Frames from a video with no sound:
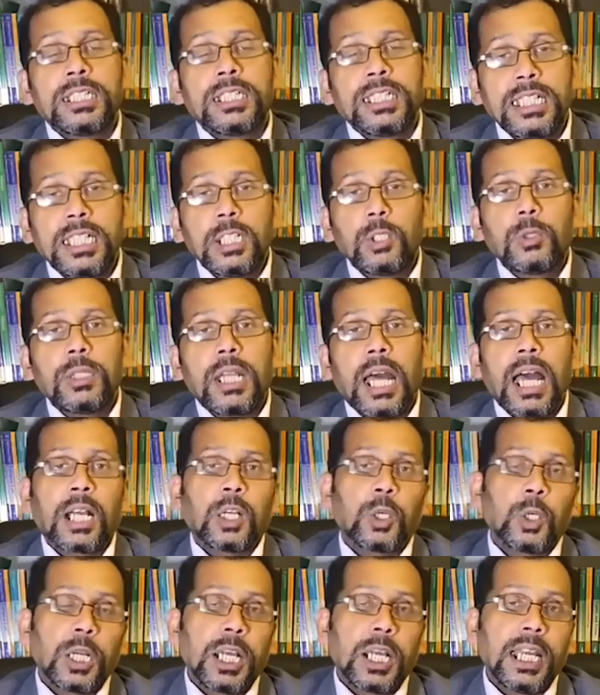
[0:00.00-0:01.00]
রিনিউ না
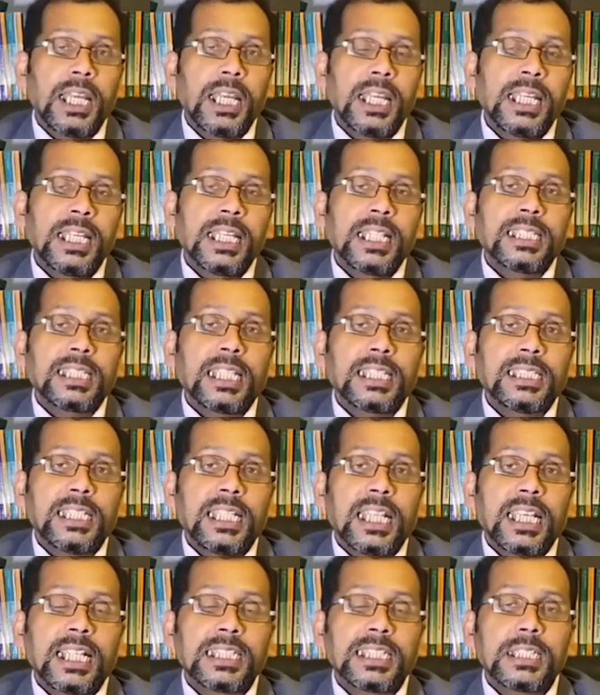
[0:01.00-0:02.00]
করায় তাদের
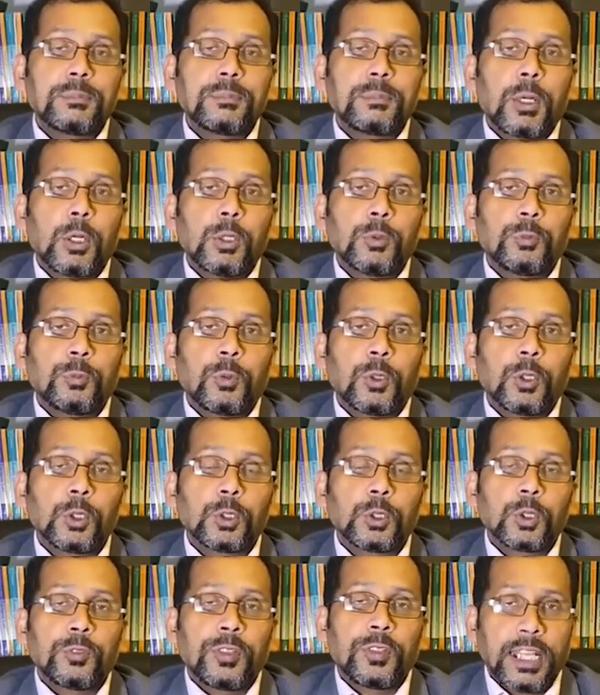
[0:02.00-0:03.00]
এক হাজার পাউন্ড
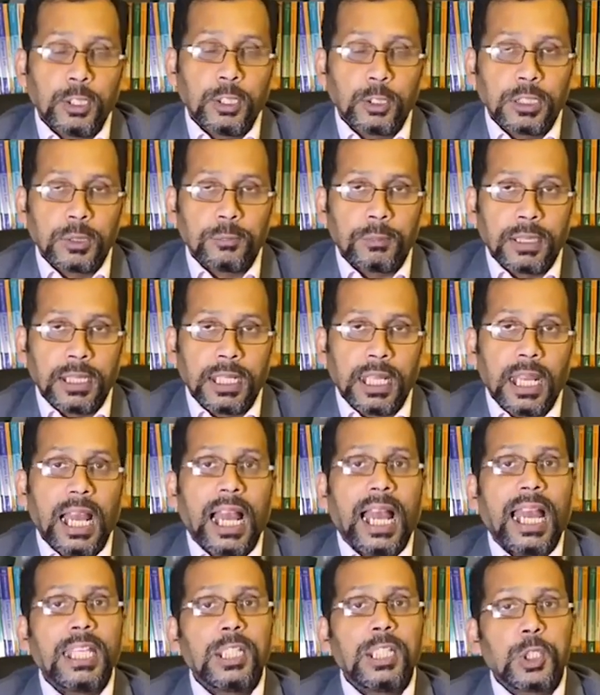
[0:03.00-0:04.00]
পর্যন্ত ফাইন হতে পারে
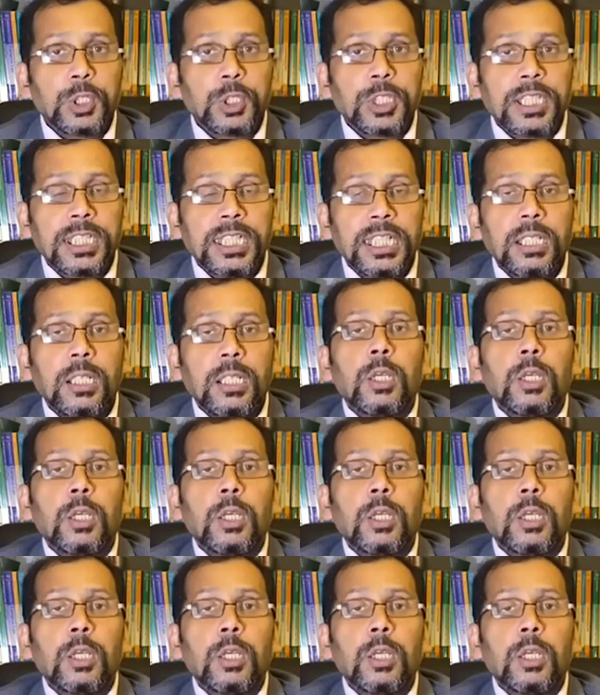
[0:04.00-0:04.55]
আইন অনুযায়ী